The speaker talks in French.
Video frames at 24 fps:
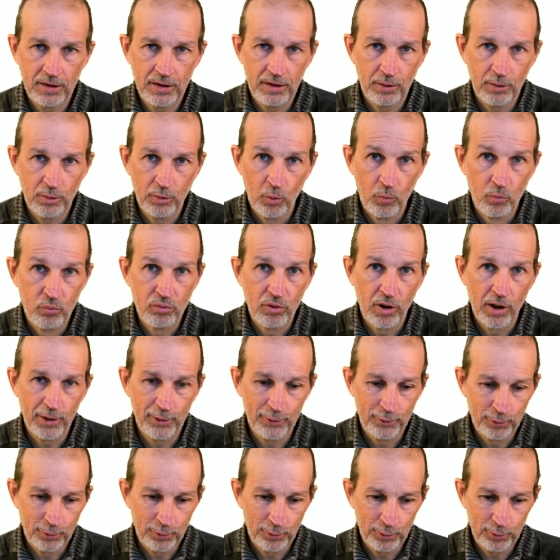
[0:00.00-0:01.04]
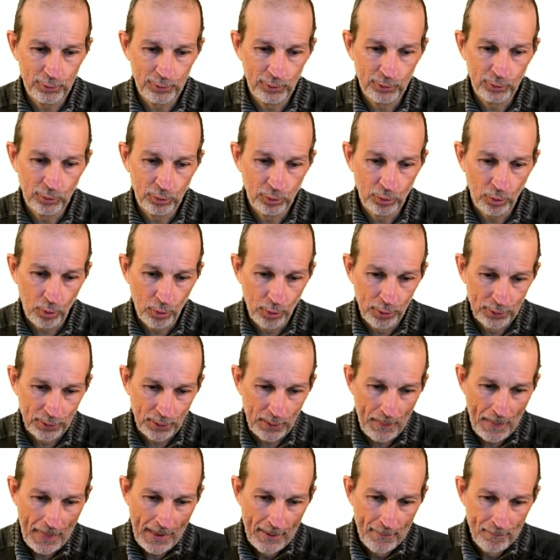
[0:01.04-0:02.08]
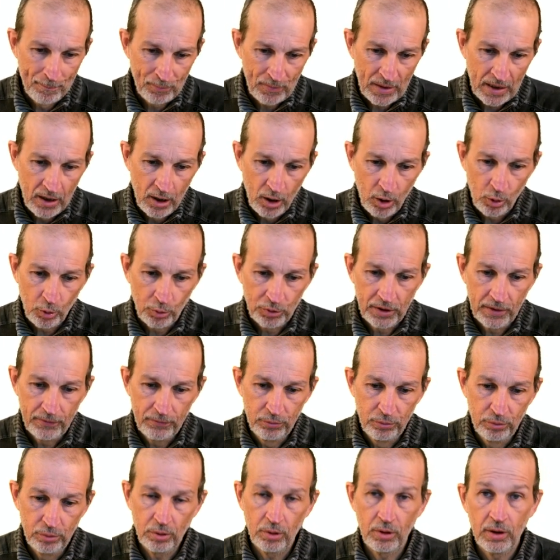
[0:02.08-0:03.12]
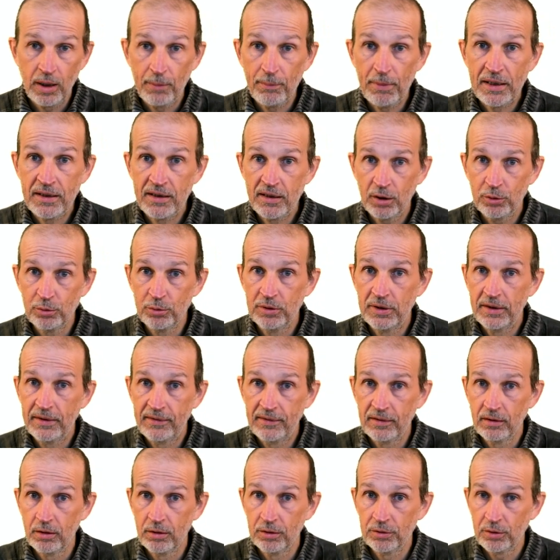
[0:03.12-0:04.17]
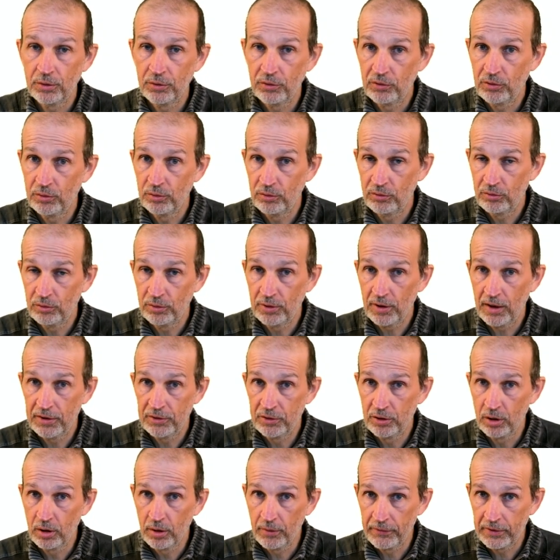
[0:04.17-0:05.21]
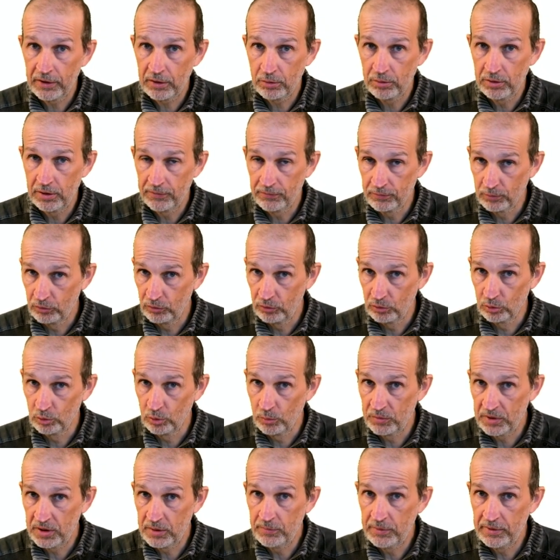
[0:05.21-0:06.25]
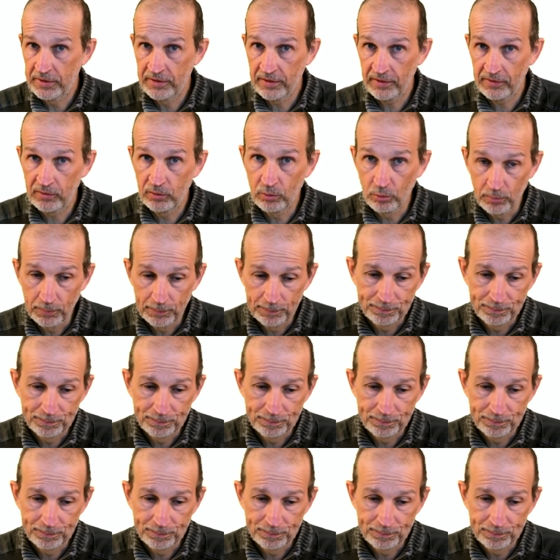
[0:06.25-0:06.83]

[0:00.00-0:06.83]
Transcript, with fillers: le poids de, nos neurones. On a vu la manière de descendre ce gradient avec des fonctions d'optimisation